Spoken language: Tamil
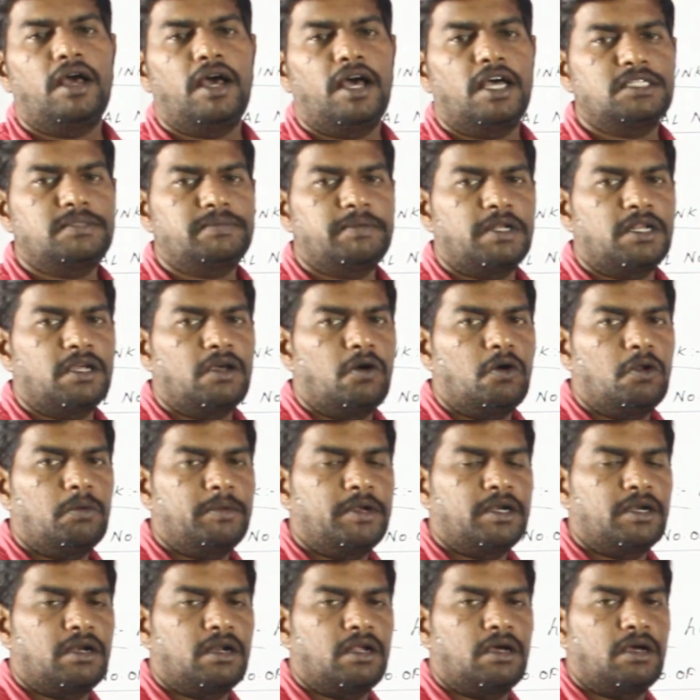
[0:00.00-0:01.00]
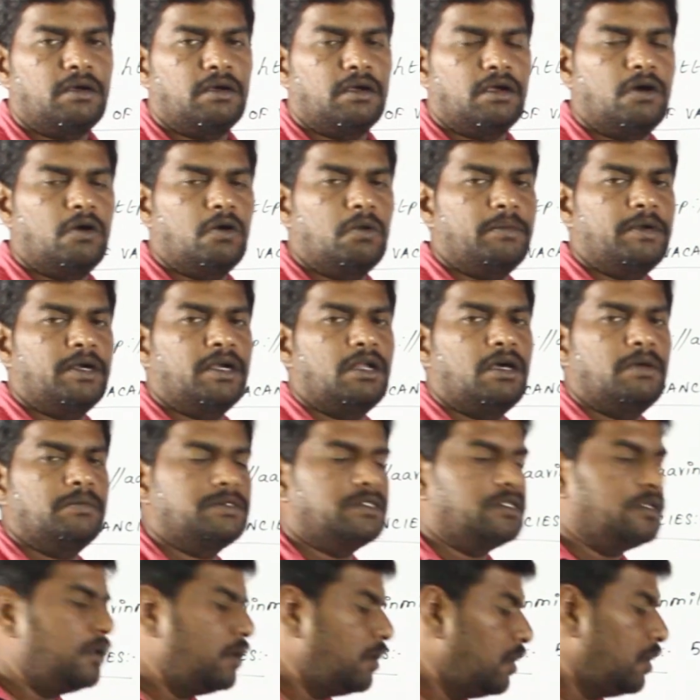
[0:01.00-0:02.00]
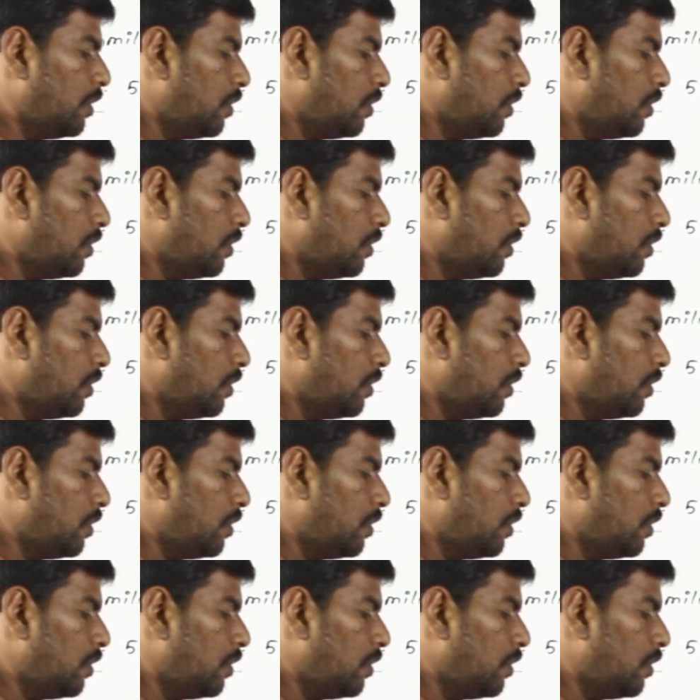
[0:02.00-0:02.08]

ஆஸ் பர் கவர்மெண்ட் கவர்மெண்ட் நாம்ஸு